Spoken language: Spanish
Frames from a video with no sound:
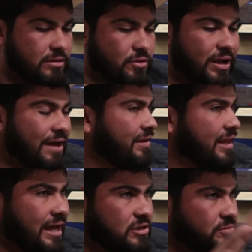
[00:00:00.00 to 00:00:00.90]
Toda la
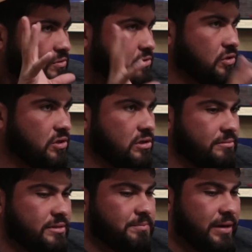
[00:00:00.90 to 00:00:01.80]
vida eso me gustó,
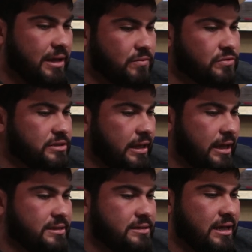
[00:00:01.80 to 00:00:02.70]
mis primos y
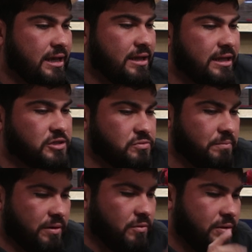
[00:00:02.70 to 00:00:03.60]
este, de hecho un
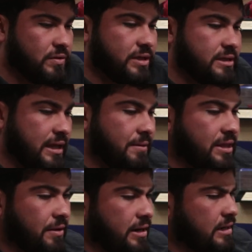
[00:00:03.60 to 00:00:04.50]
primo mío que se llama
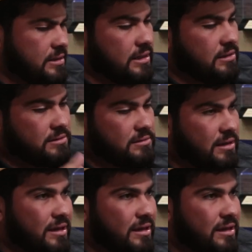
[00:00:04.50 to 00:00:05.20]
Tabarín es el,